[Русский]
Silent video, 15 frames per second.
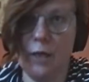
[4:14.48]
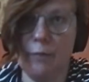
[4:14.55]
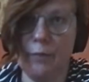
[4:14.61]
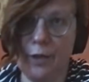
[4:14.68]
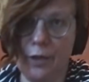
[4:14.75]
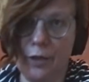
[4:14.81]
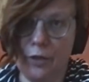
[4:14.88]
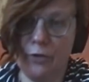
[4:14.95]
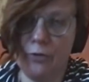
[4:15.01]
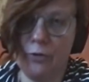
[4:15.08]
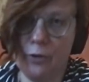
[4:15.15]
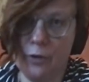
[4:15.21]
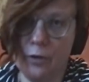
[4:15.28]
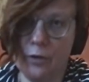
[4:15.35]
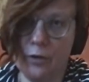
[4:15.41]
про
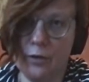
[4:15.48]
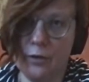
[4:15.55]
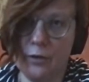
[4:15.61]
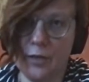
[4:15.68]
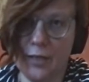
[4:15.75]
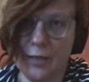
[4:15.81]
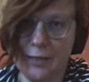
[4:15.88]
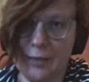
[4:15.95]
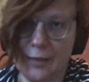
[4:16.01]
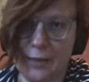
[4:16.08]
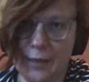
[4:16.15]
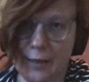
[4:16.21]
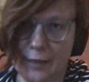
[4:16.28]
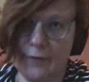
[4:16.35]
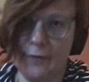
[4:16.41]
нее э, сказано
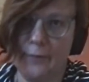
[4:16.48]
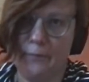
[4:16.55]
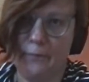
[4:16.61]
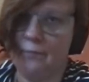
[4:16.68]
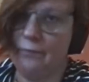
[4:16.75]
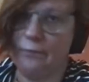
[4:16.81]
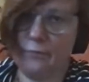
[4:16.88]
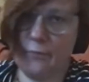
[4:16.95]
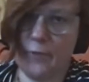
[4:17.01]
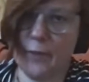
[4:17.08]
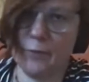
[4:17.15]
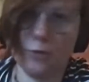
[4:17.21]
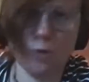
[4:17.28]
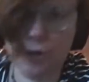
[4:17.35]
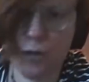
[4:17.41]
так
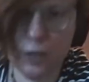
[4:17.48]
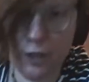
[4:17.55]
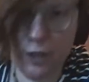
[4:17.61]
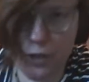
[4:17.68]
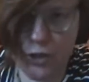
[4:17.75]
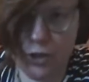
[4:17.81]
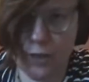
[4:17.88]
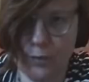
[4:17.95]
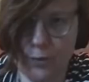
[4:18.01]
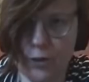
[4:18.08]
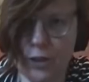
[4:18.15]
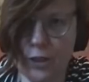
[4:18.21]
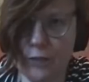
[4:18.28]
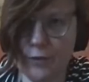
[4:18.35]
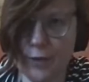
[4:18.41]
там сколько-то тысяч
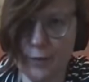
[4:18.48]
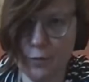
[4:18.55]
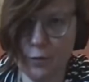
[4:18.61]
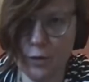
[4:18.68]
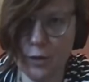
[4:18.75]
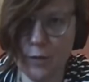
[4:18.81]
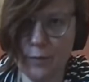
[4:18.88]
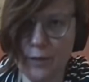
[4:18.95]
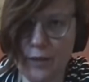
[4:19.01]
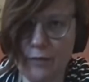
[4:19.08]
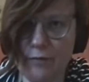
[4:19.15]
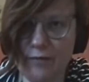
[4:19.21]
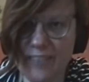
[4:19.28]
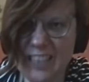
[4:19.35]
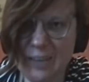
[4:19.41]
работников завода были
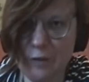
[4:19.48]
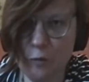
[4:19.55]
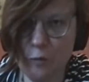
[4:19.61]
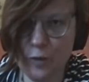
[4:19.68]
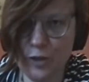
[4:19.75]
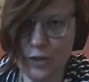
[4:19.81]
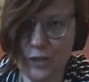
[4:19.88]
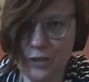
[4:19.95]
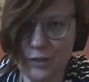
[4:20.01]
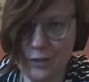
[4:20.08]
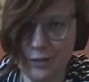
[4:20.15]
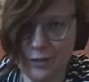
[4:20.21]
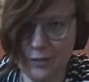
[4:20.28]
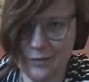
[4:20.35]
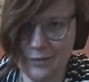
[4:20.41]

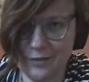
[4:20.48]
высвобождены.